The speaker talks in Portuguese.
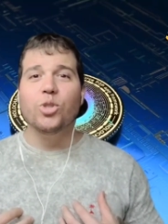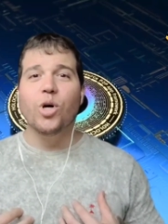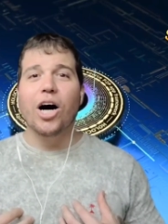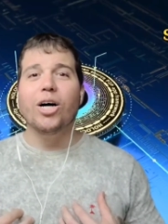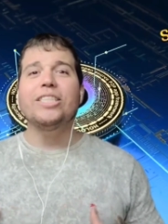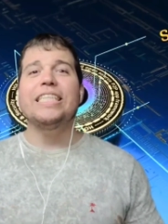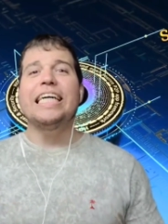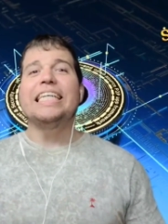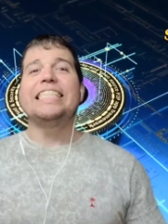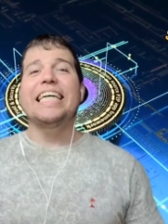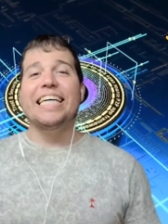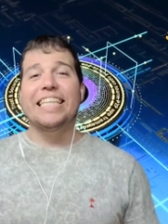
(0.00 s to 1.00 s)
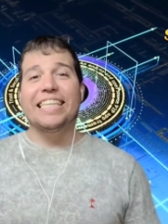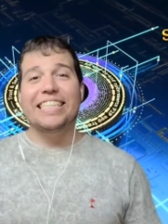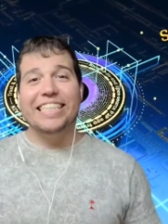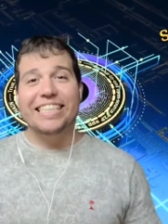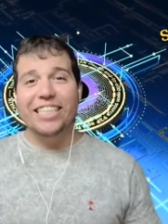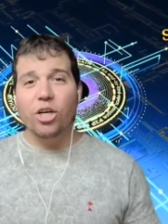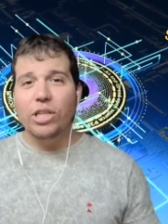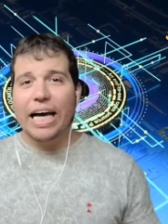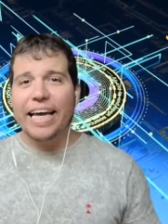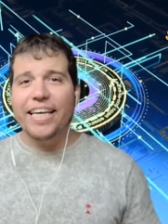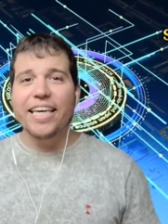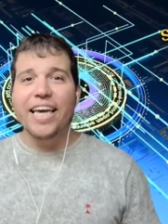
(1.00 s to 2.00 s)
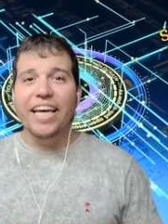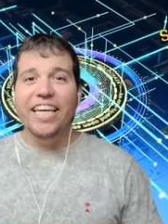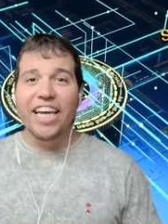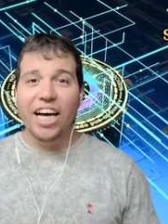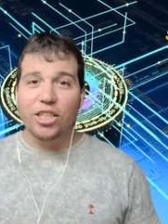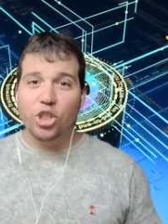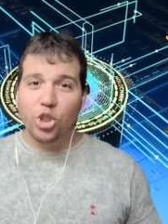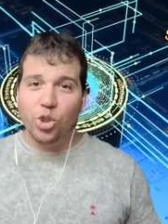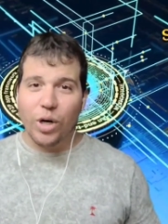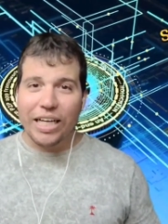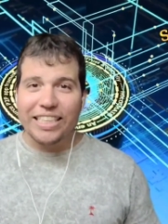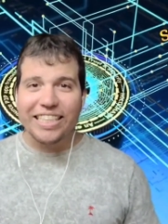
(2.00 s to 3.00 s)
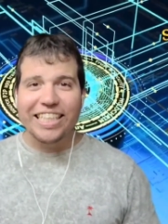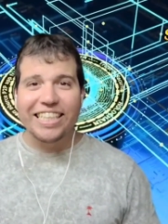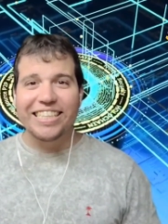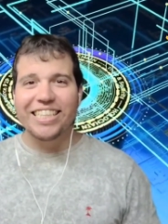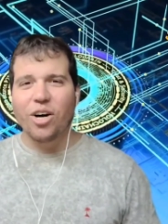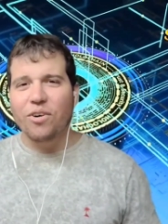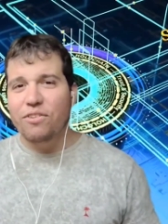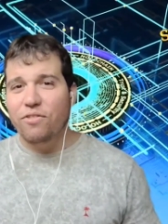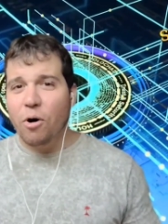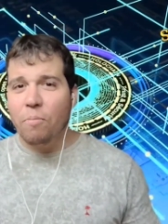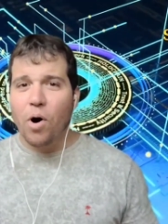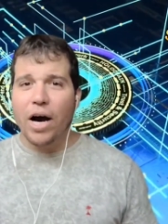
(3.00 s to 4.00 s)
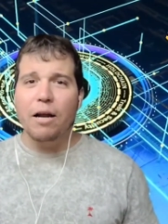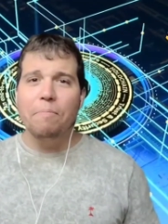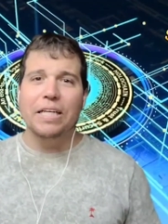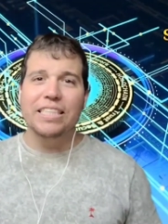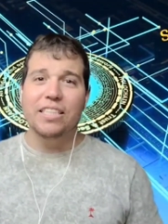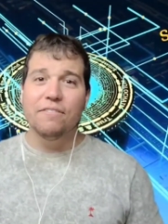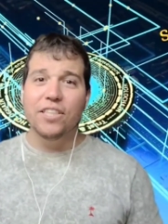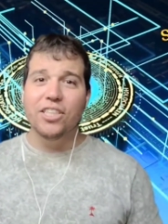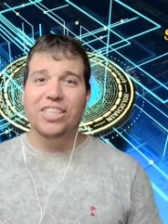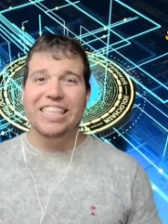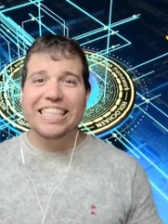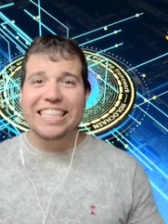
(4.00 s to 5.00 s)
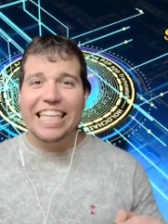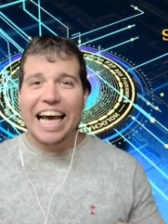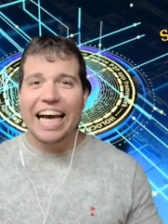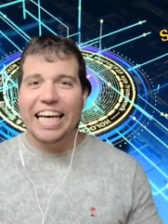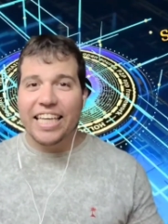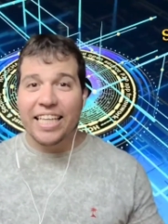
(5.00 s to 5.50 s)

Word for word: Gesualdi, já deixa seu like e a sua inscrição e vambora para esse vídeo que está